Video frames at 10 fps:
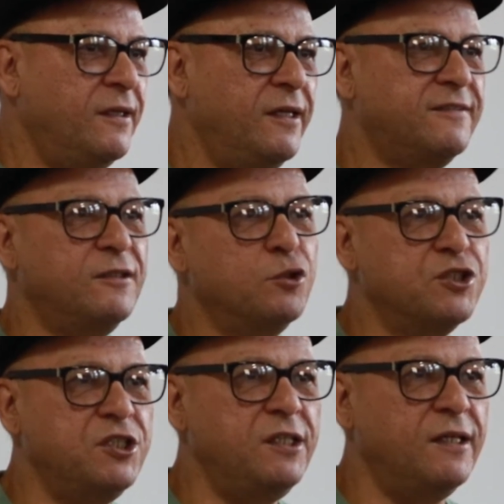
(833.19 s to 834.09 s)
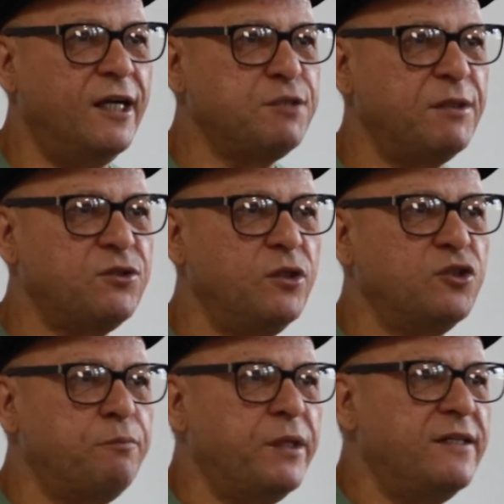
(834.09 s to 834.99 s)
e a cirurgia, as pessoas
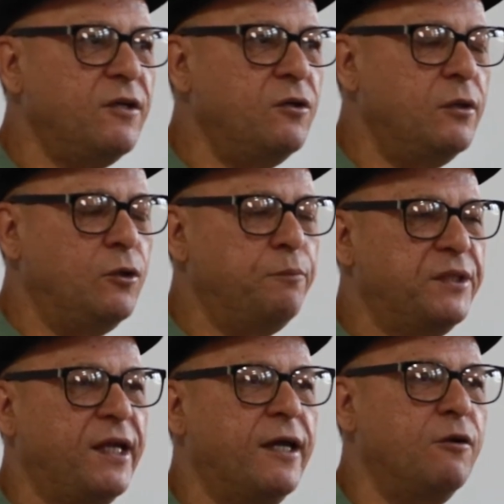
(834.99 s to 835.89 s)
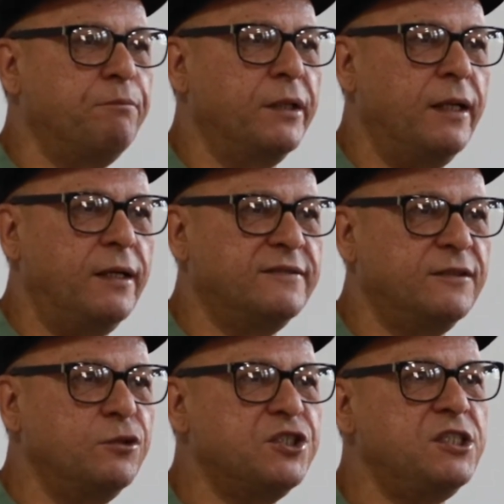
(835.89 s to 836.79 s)
optaram pela
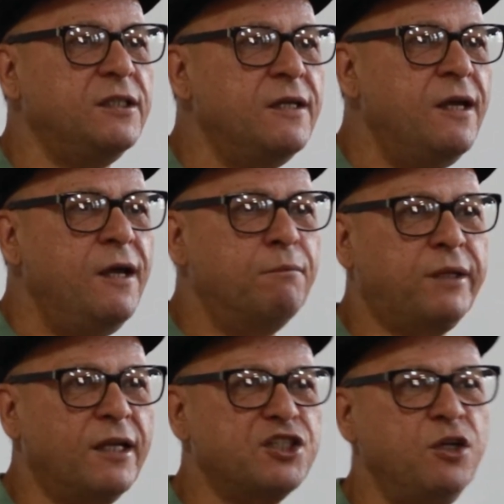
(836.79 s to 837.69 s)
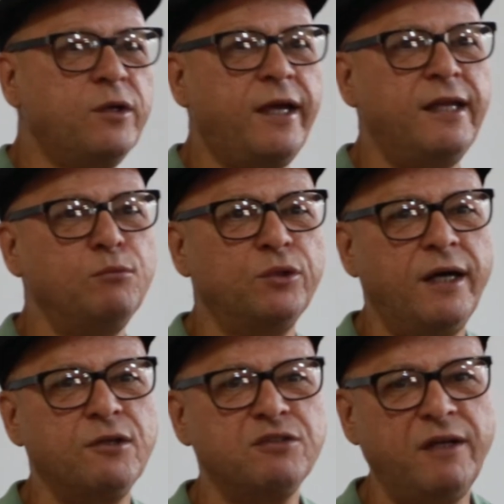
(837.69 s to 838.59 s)
cirurgia porque elas não querem
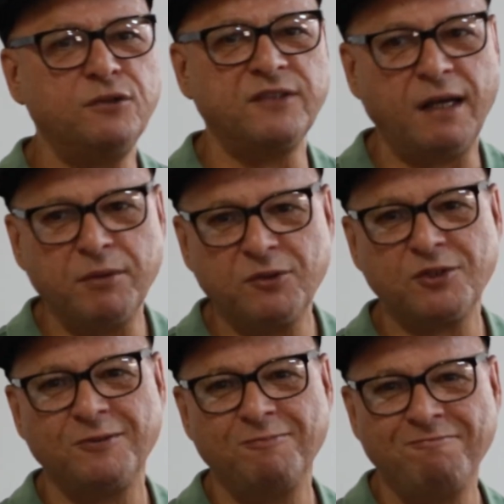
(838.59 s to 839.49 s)
mudar os velhos hábitos.